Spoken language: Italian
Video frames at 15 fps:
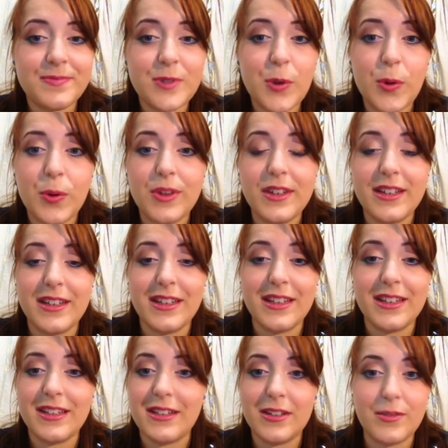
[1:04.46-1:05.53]
con
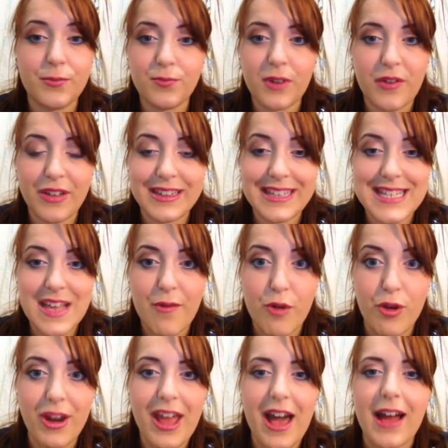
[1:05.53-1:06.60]
eh, una fantasia
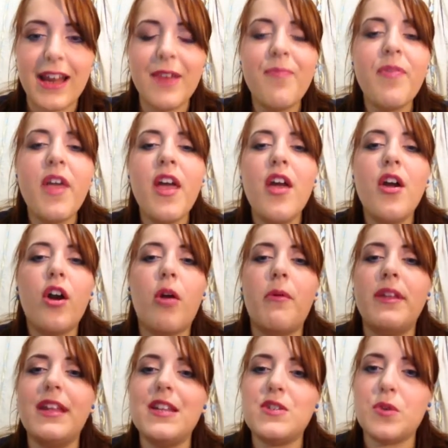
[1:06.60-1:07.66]
floreale.
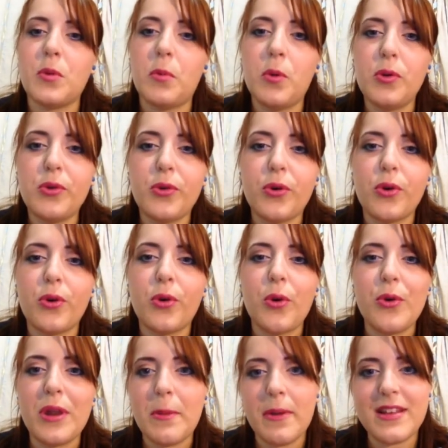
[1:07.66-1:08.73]
Come vedete sono molto
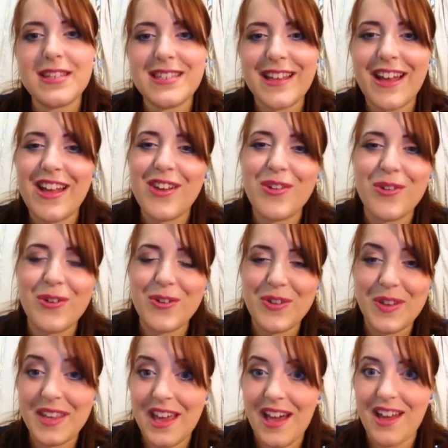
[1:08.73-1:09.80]
colori pastello,
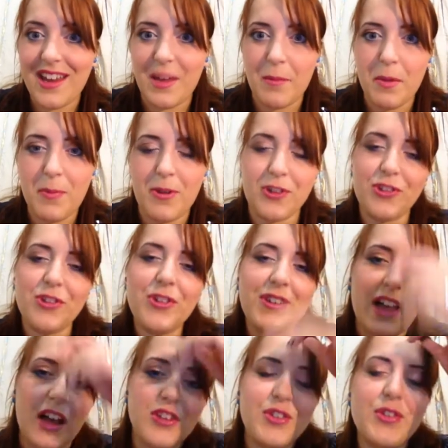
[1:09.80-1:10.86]
colori chiari che a me piacciono
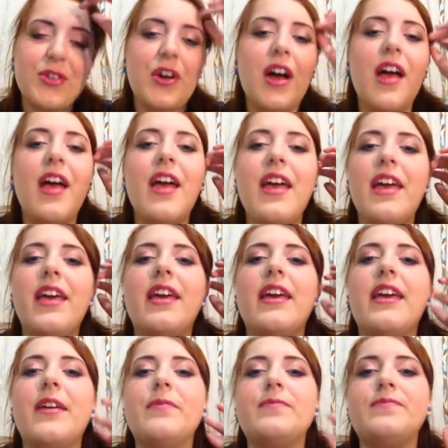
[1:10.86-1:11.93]
tanto
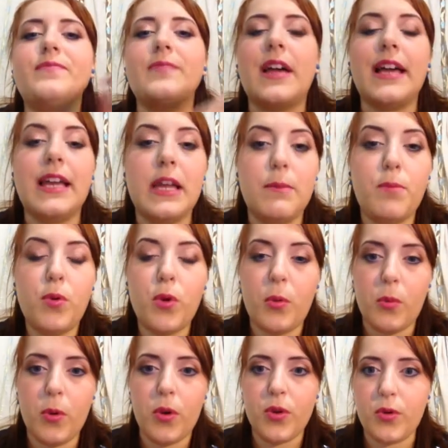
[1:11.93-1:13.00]
e mm, anche il blu
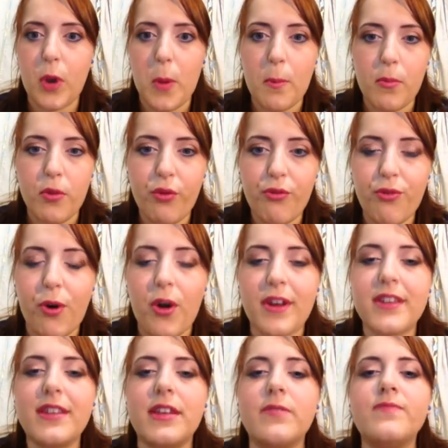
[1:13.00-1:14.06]
comunque non è un blu
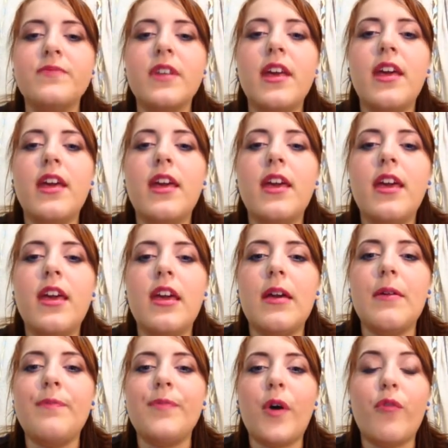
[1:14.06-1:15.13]
forte.
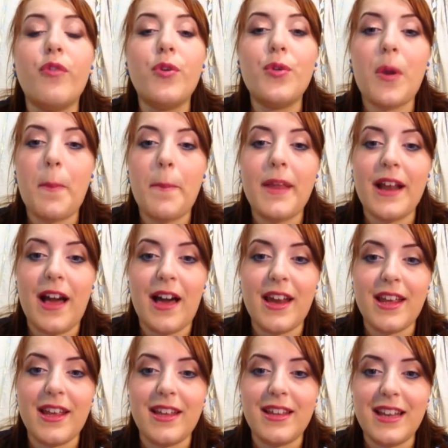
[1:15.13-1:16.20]
E mm, ho voluto
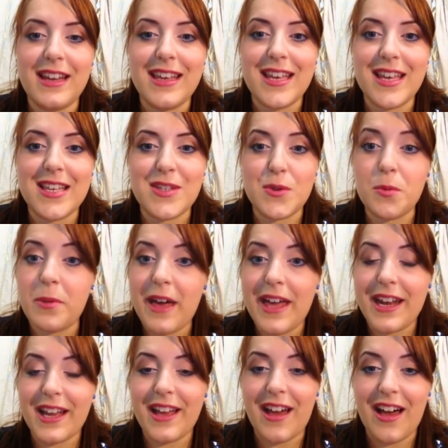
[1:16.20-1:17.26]
abbinare delle
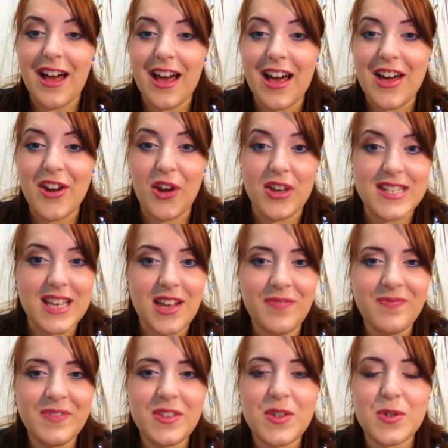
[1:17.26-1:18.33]
superga
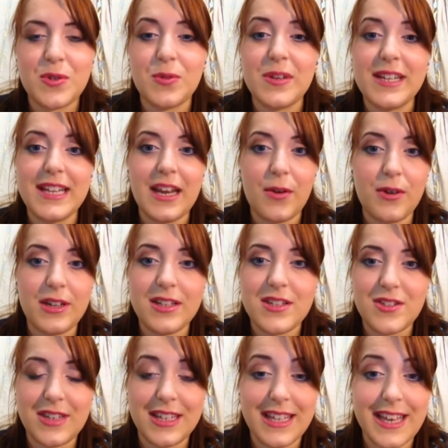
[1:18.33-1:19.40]
rosa, sono quelle della
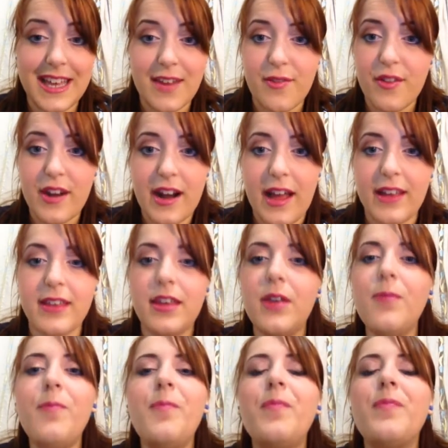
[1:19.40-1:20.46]
collezione di Chiara Ferragni,